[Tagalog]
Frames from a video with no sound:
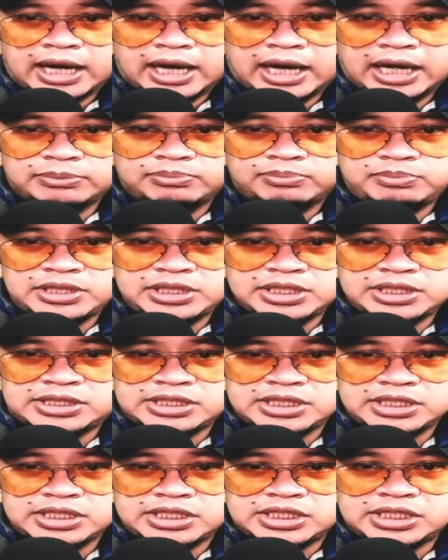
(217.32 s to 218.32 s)
at
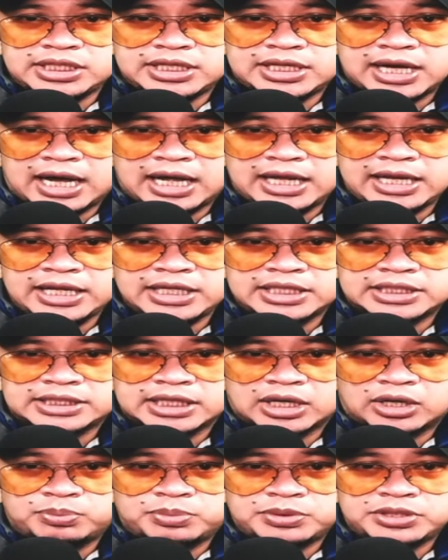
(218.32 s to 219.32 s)
BCG galing
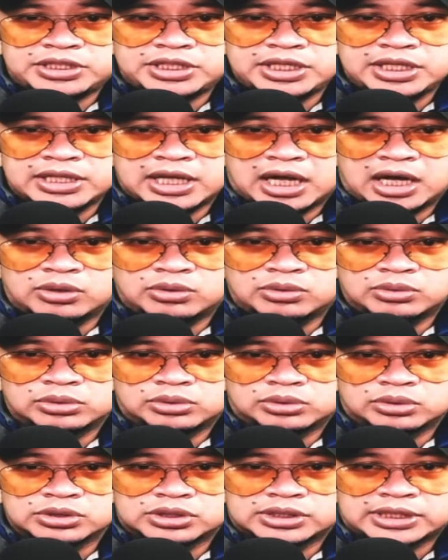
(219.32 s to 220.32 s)
sa opisina ang
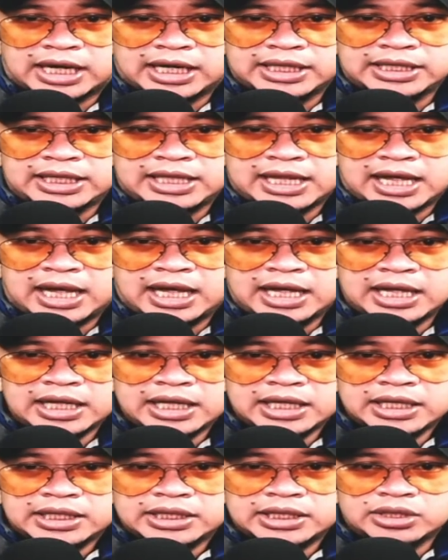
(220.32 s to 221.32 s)
utos sa kanila
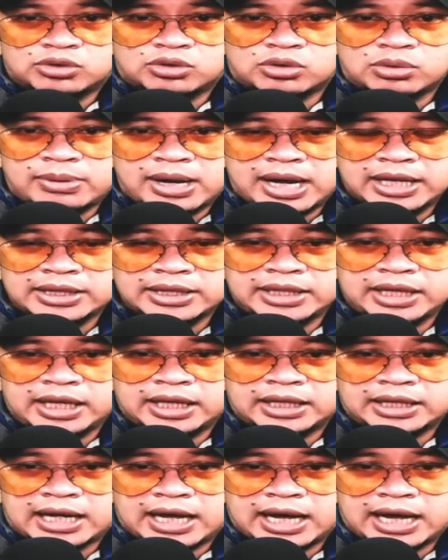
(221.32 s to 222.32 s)
na
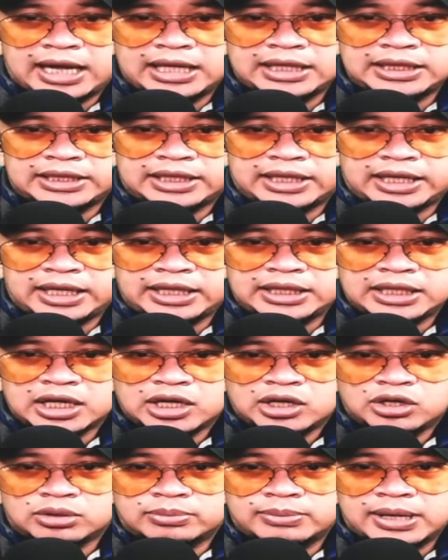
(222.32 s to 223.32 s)
Commander Aldrin,
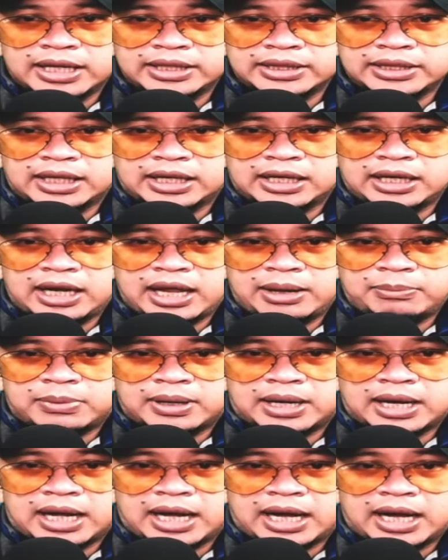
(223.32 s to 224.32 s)
Commander
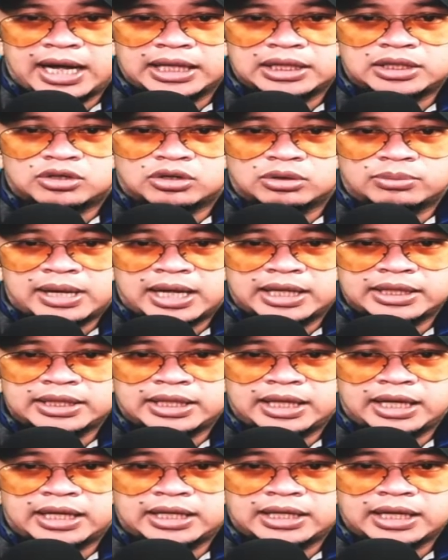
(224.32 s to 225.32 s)
Lebra at
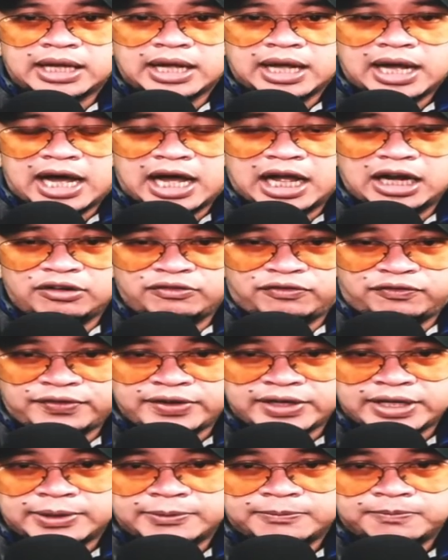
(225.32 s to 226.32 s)
Commander
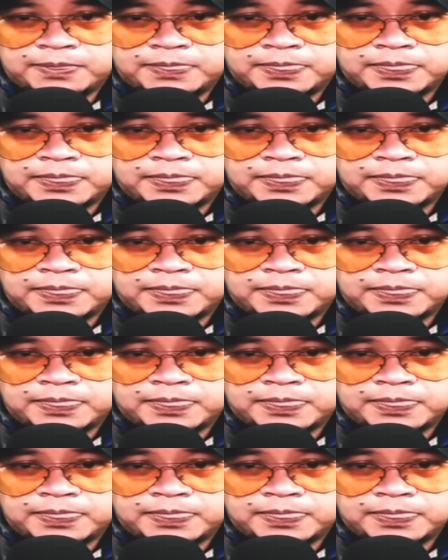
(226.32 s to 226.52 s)
Alfi.